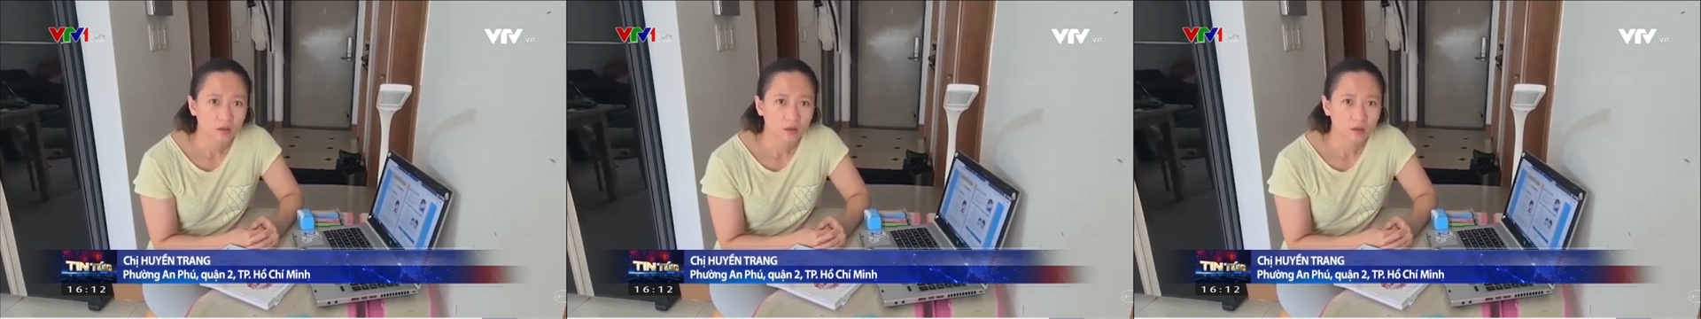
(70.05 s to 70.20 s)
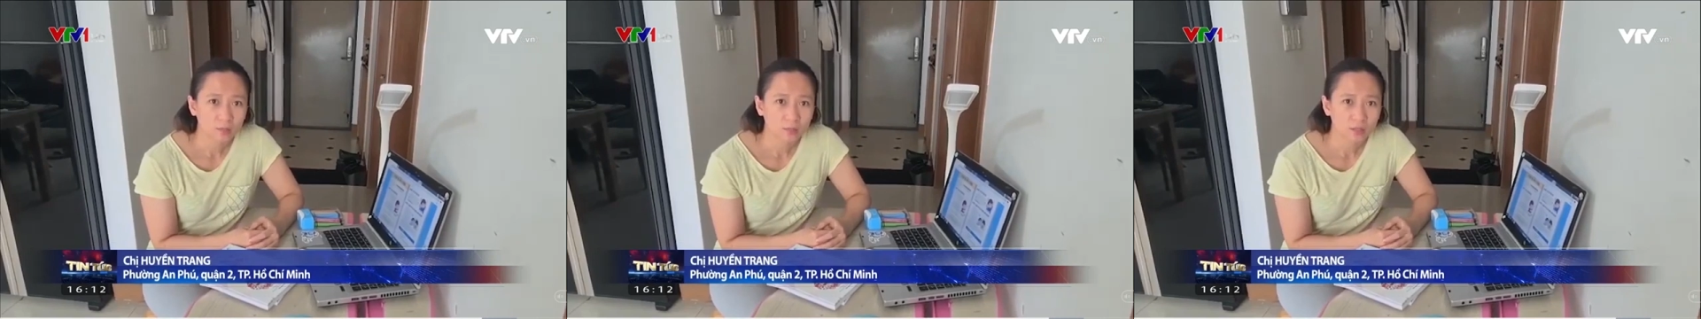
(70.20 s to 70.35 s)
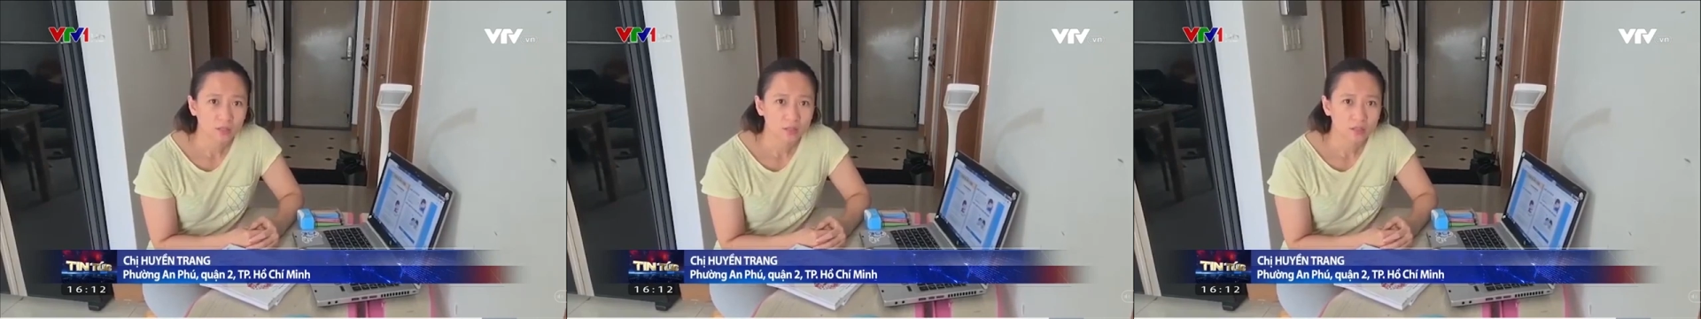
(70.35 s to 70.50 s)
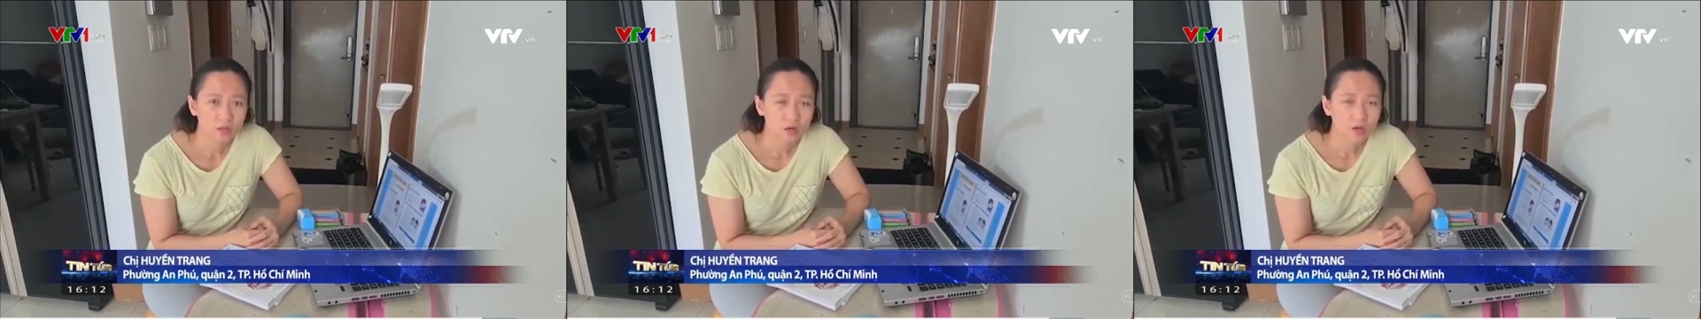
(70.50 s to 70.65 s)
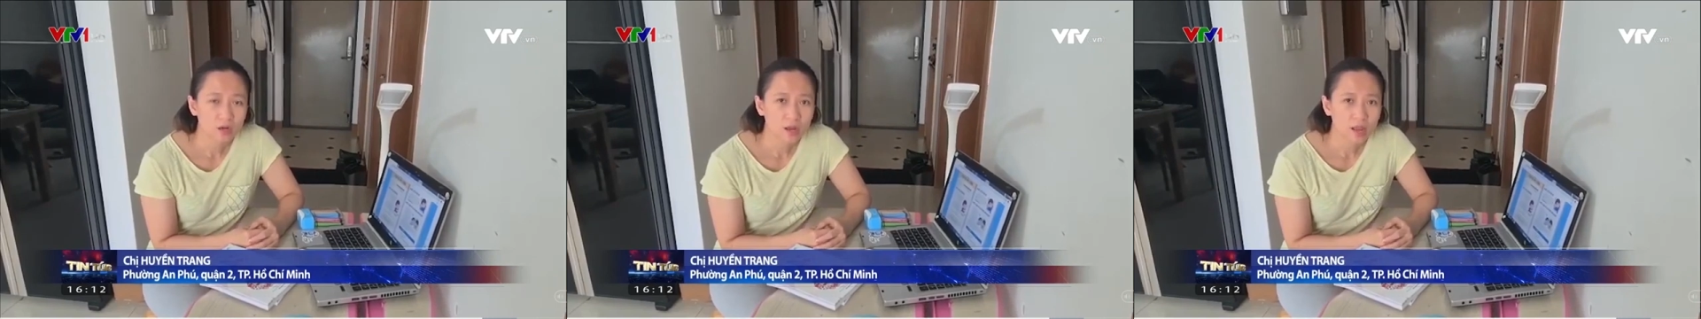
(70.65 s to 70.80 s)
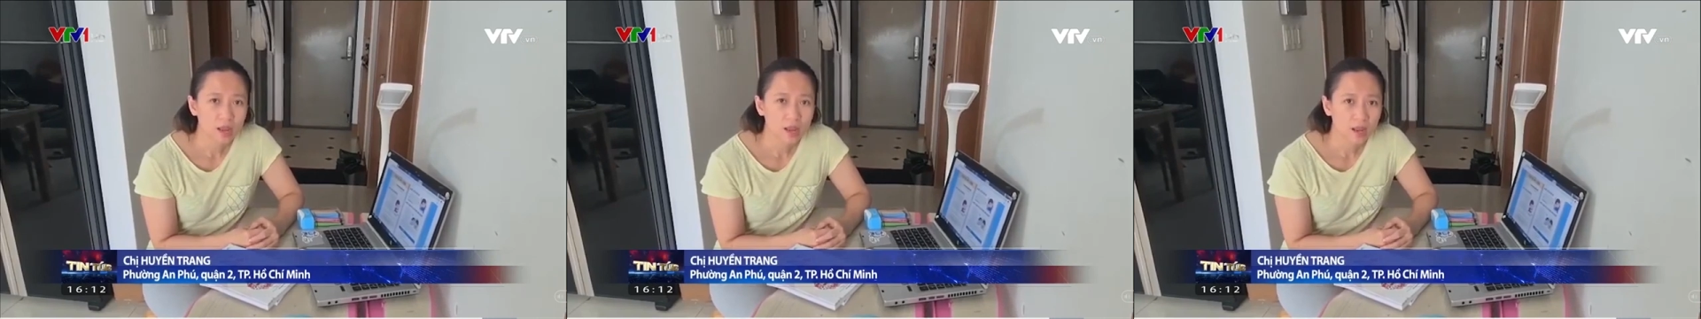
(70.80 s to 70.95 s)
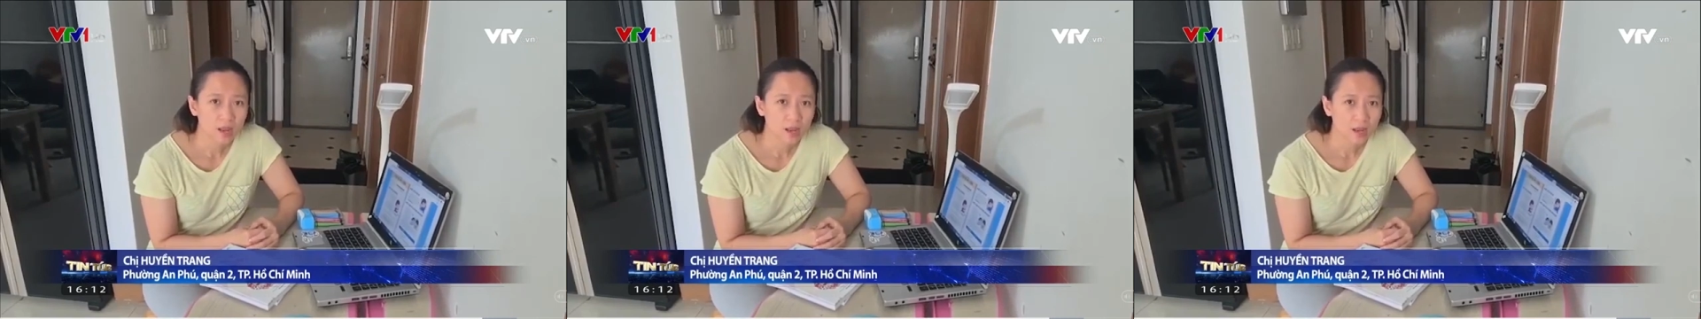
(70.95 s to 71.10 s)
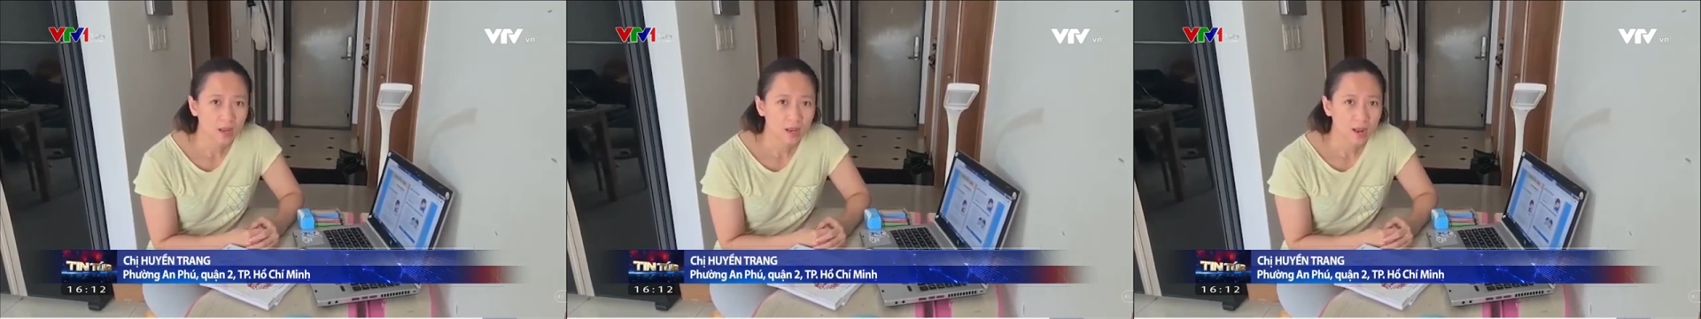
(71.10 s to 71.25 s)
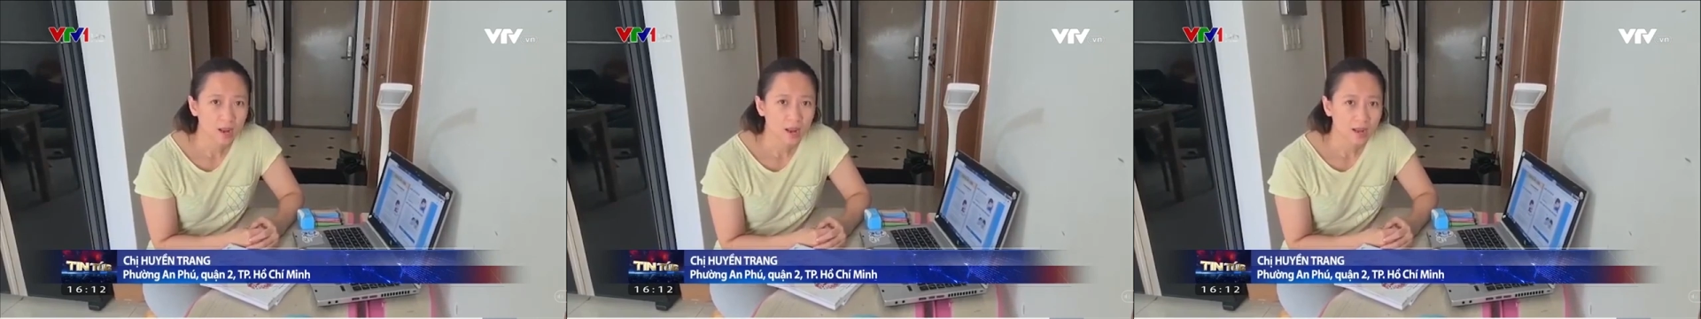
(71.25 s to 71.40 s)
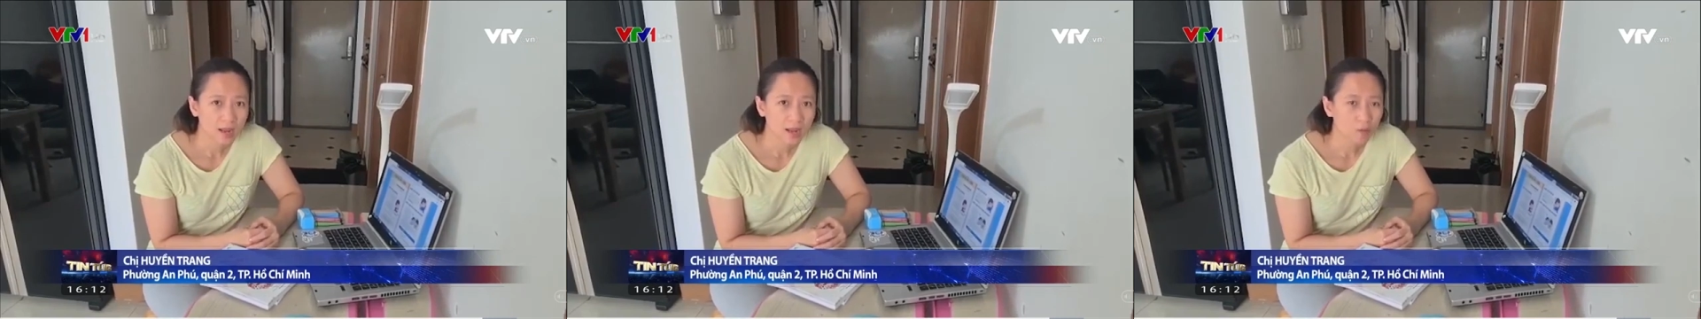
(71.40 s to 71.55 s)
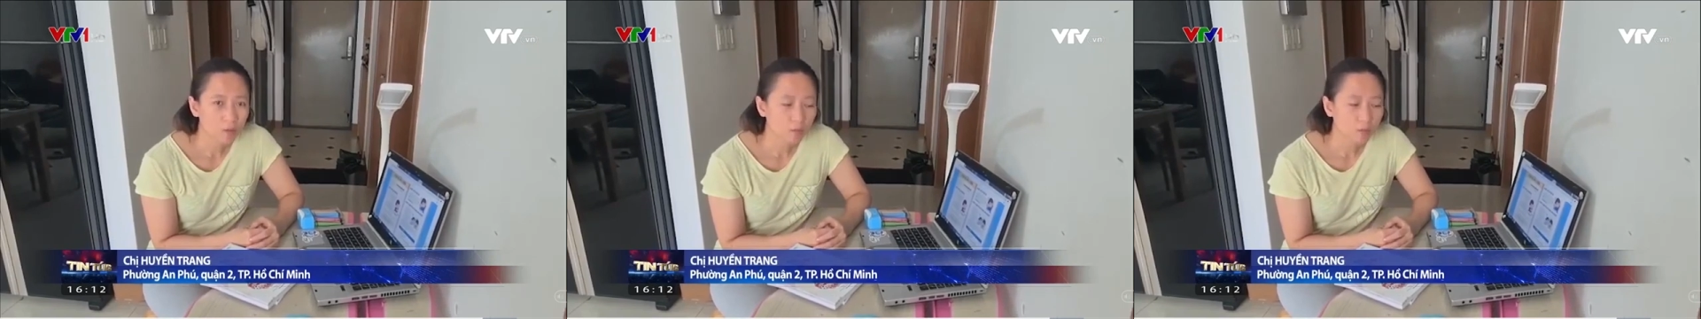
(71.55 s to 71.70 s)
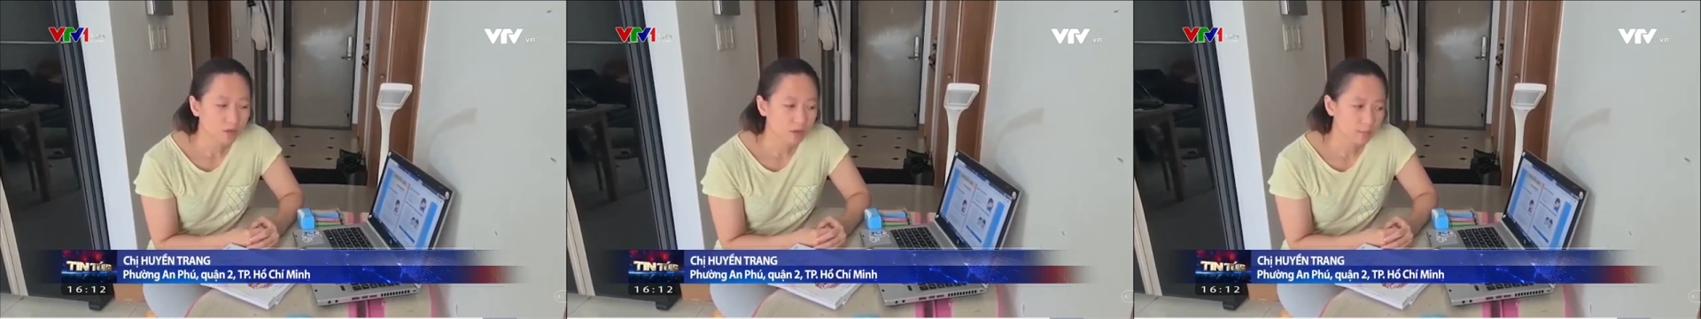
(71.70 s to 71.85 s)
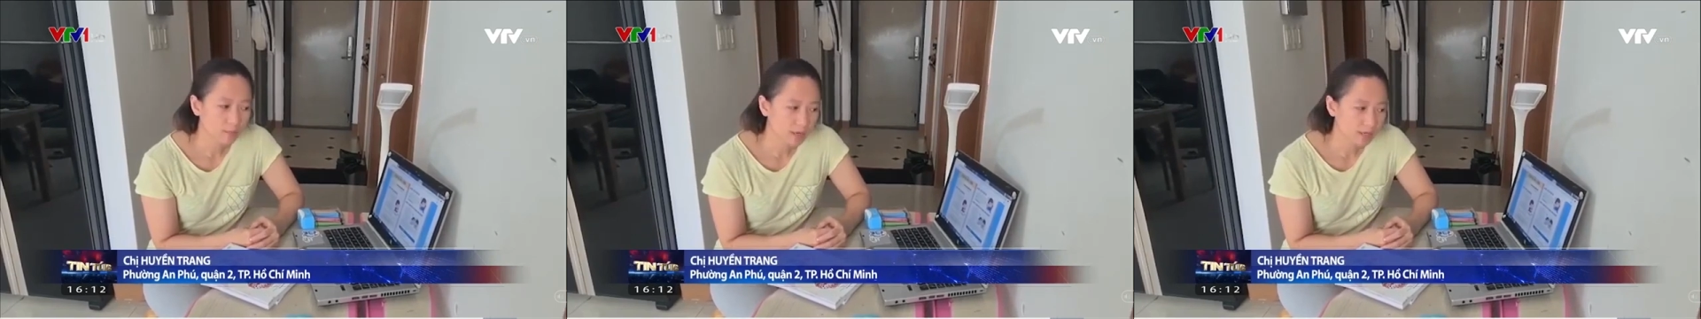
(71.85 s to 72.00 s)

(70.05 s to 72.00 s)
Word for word: Ờ, mình rất là hài lòng